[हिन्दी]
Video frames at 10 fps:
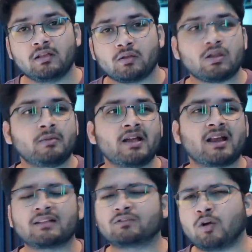क्योंकि अभी
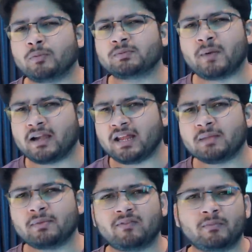अगर थॉमस पार्टे
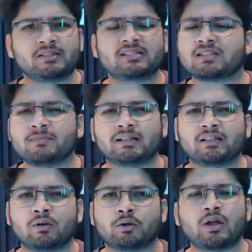की परफॉर्मेंसेस की बात
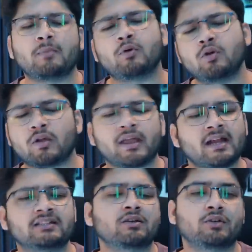करोगे तो आप बोलोगे कि
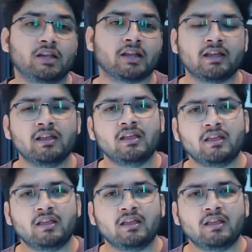यार चलो ठीक है